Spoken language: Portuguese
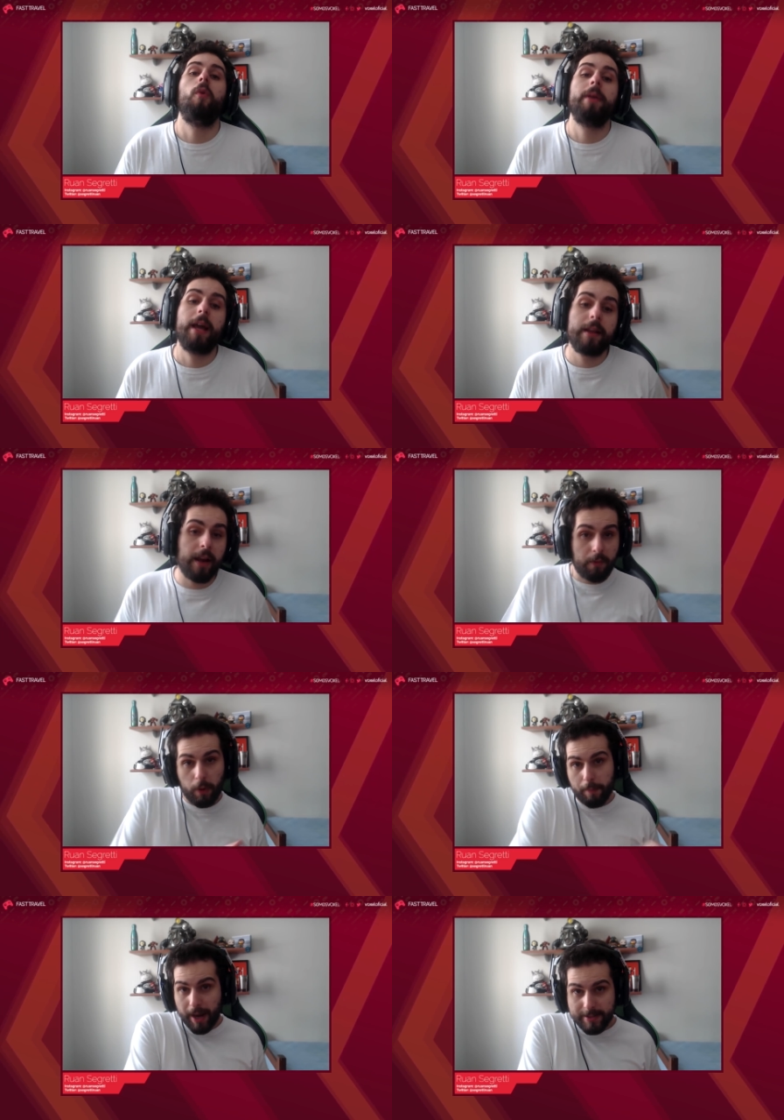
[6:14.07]
Homem-Aranha
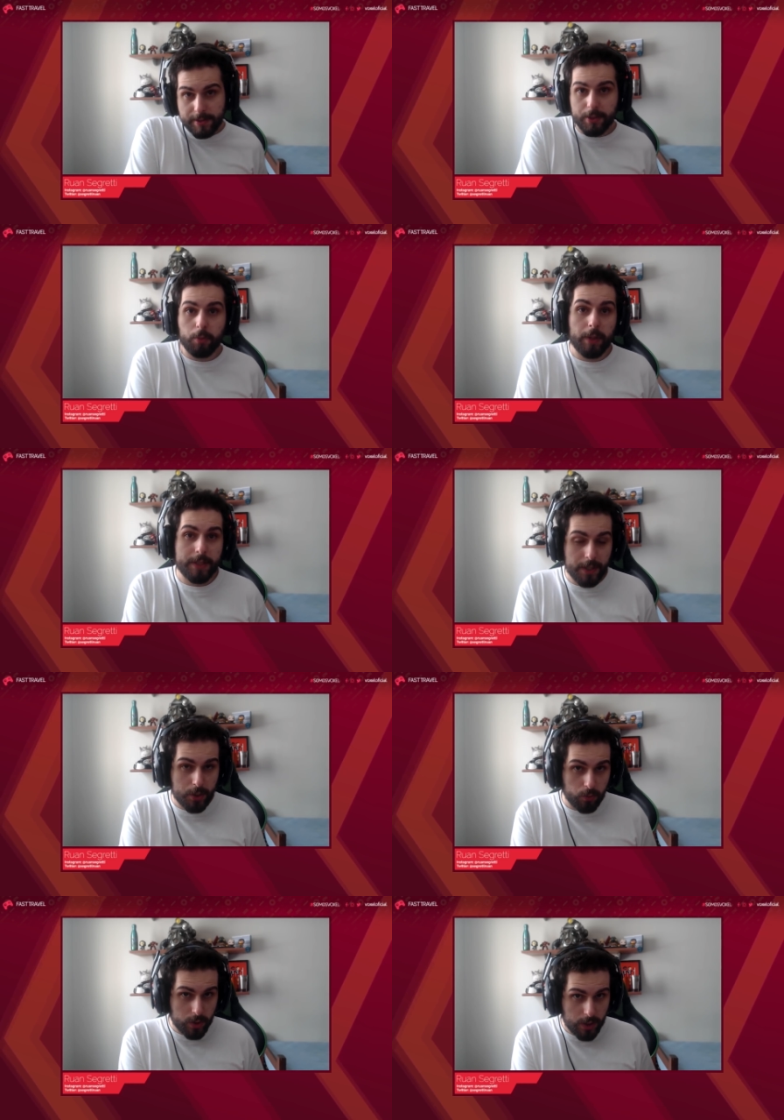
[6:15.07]
Remaster do
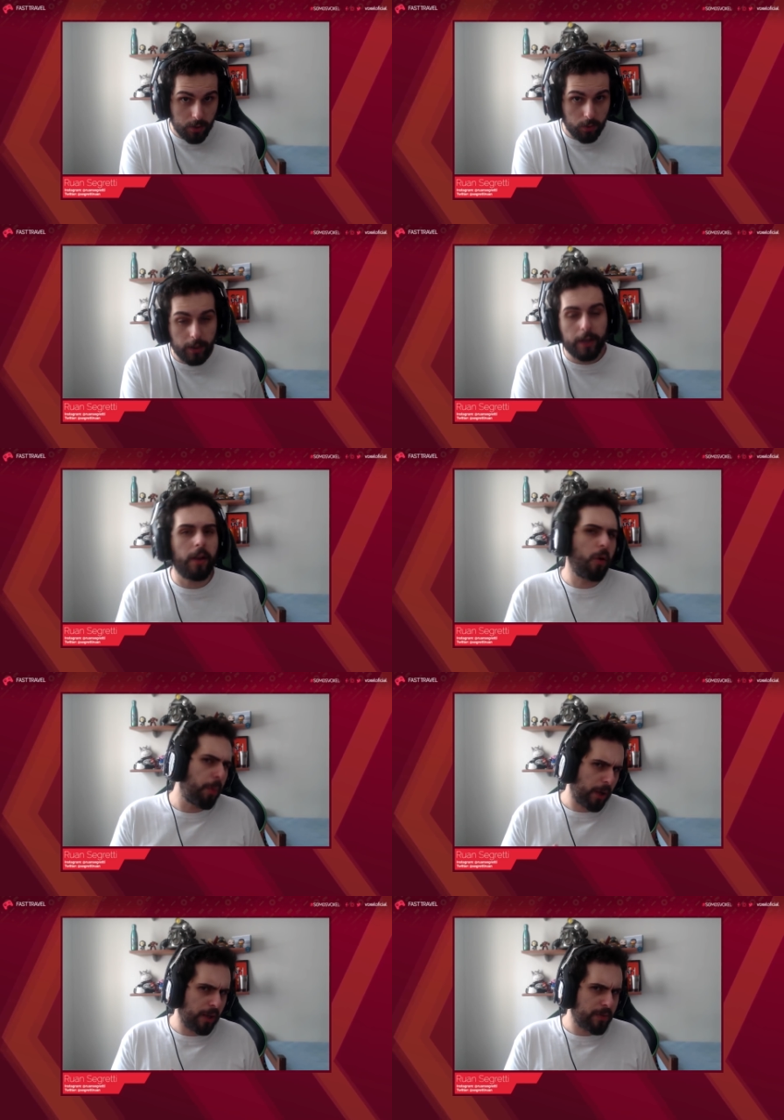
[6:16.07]
PlayStation 5, né? Quem
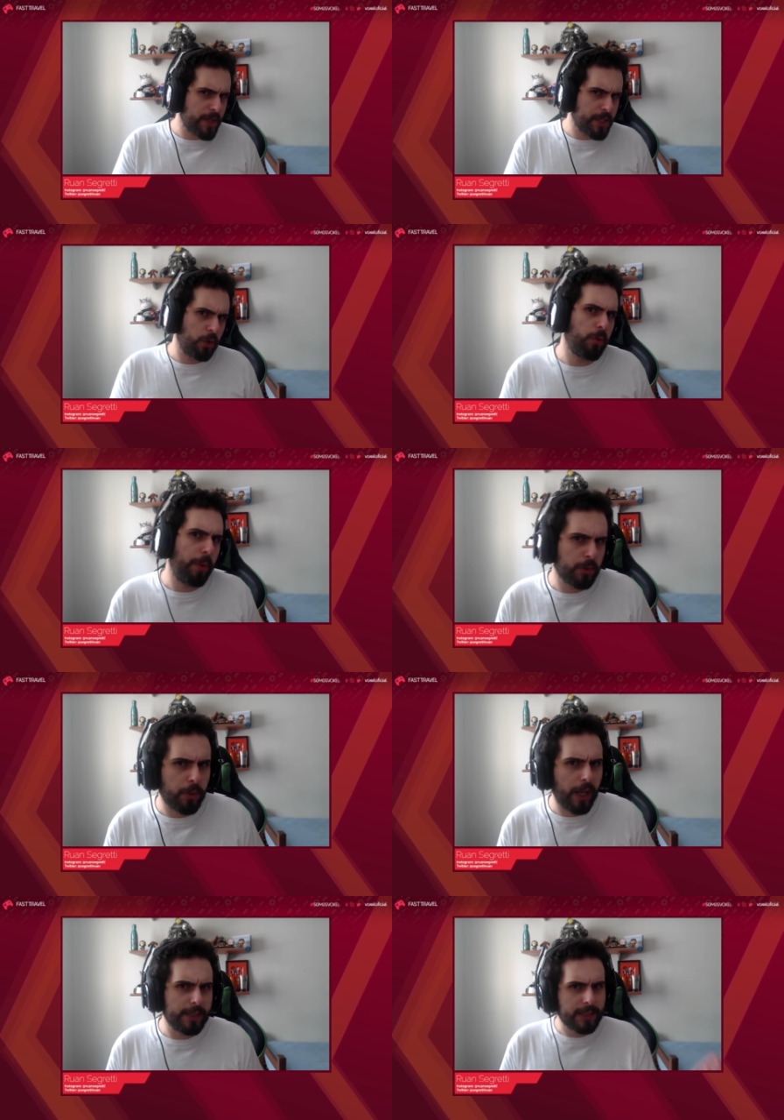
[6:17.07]
comprou aquela versão do Miles
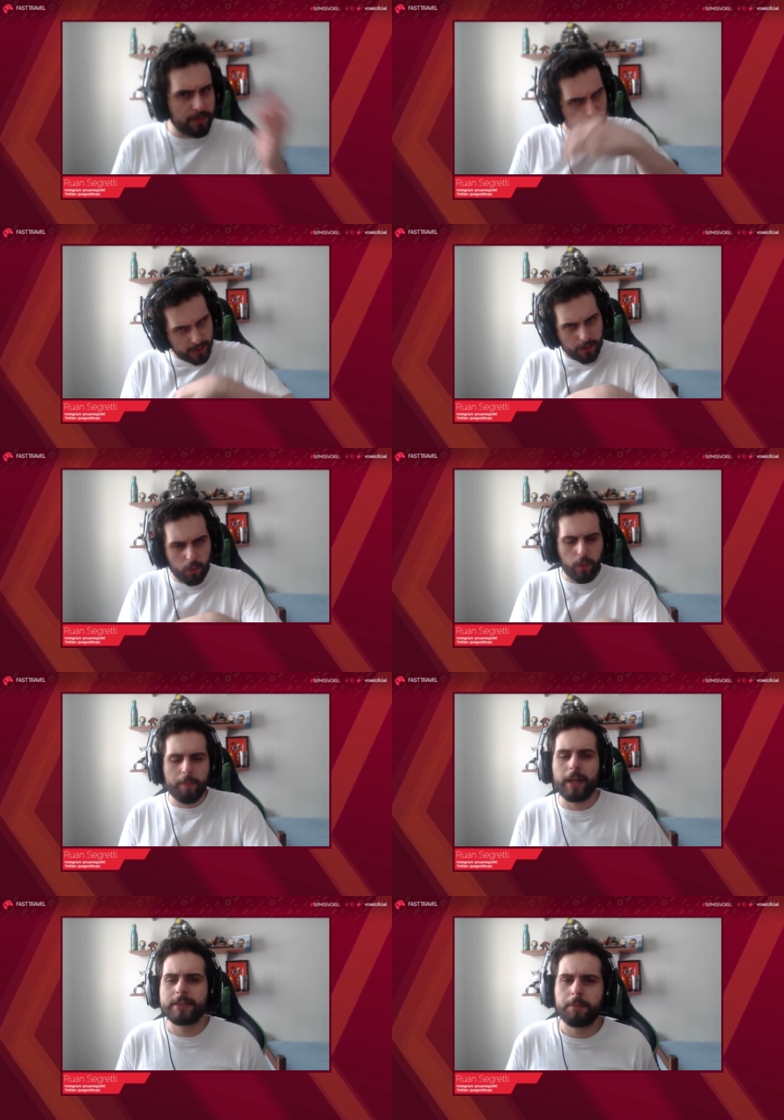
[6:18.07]
Morales que vinha com o
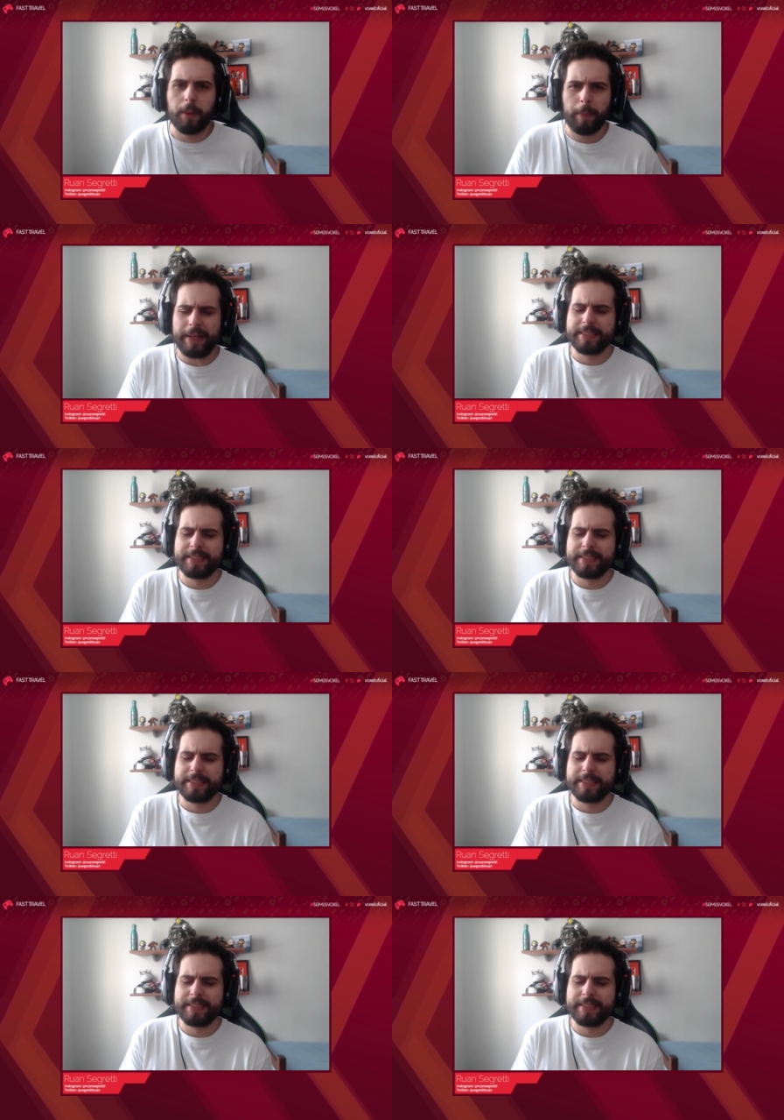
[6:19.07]
remaster para Play